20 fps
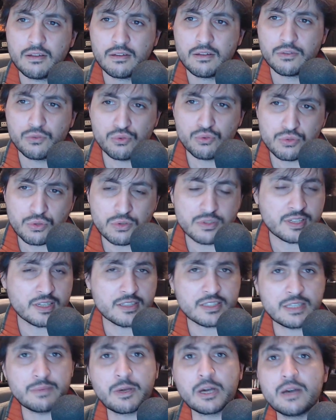Usul, c'est un
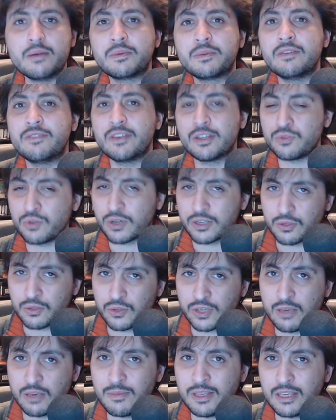type quand même qui vient du rétro
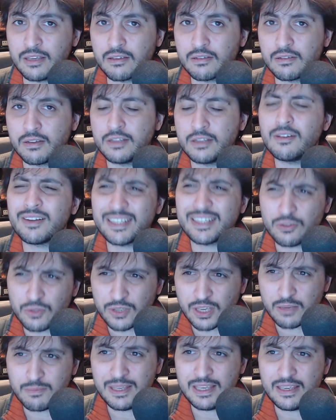gaming. Et dans le rétro
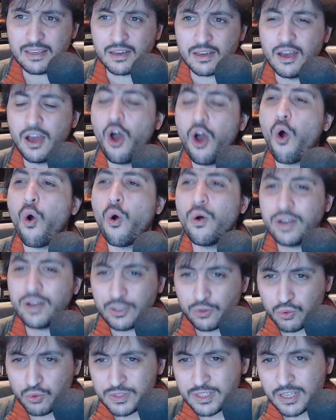gaming, on est
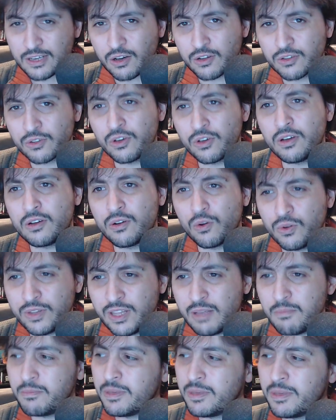tous des grandes gueules, on
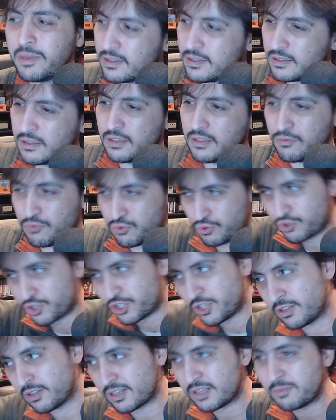aime bien se
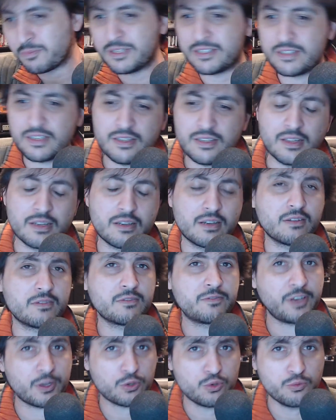jeter dans la piscine,
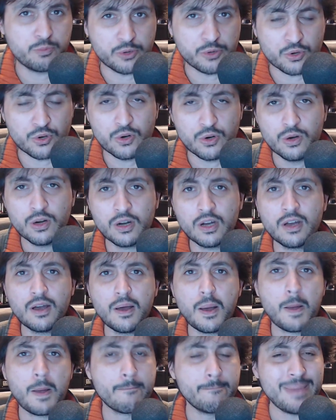faire du pogo,
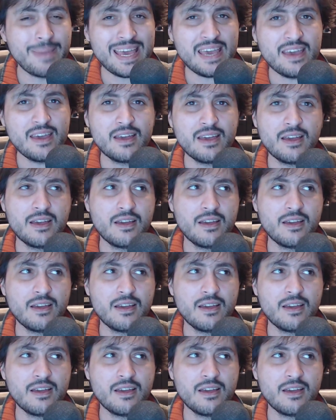mais